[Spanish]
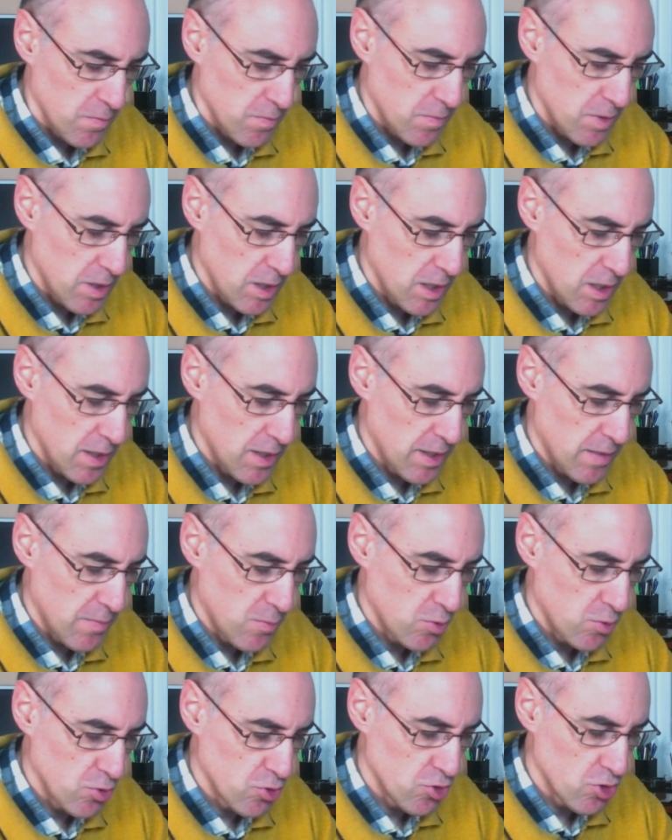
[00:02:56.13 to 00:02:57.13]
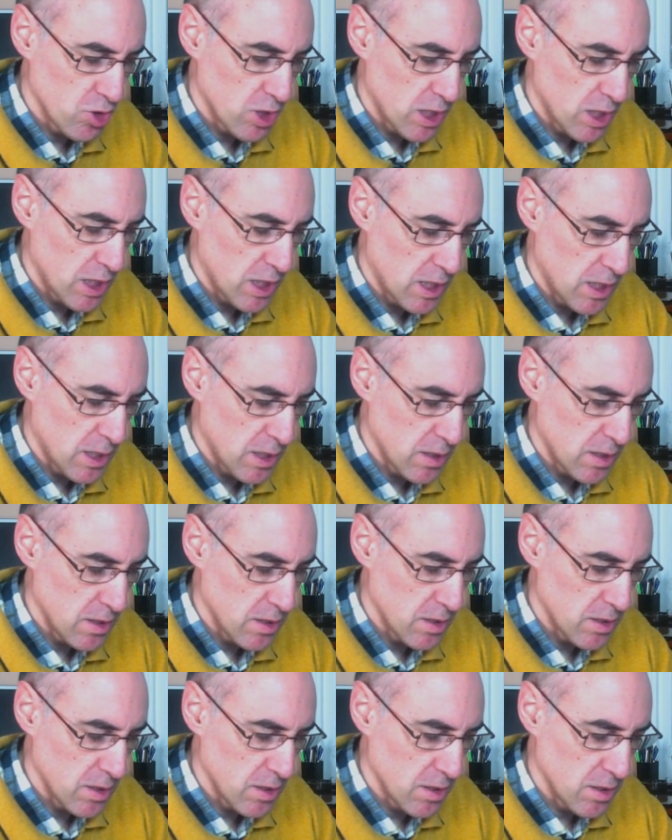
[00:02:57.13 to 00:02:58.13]
le damos a
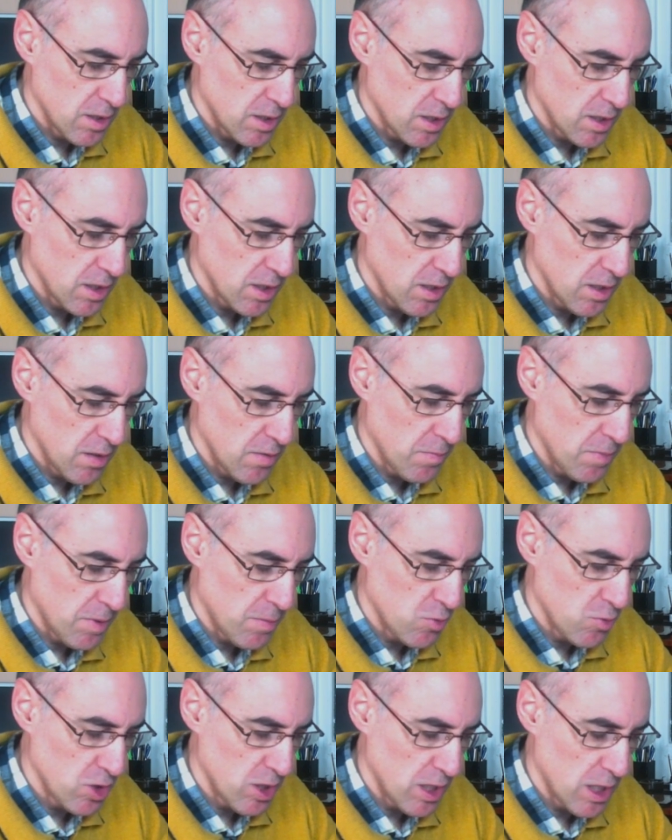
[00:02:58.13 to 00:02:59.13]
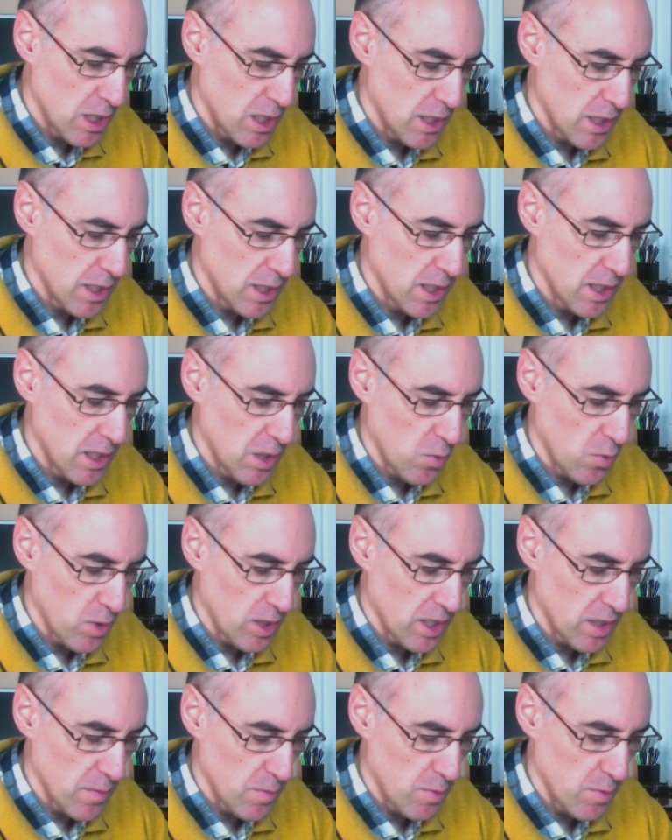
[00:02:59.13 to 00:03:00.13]
aquí, vamos a darle que en
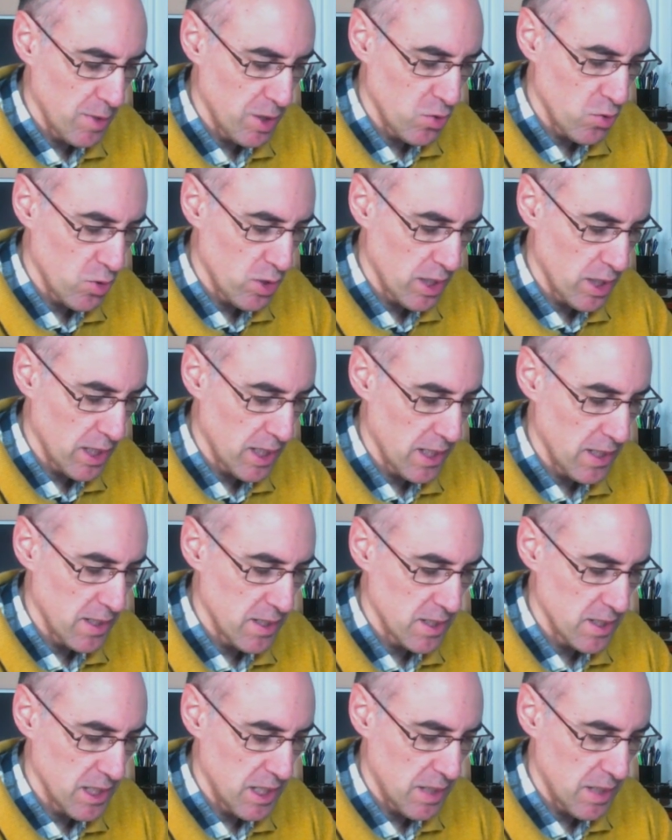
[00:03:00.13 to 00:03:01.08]
cualquier momento en que sea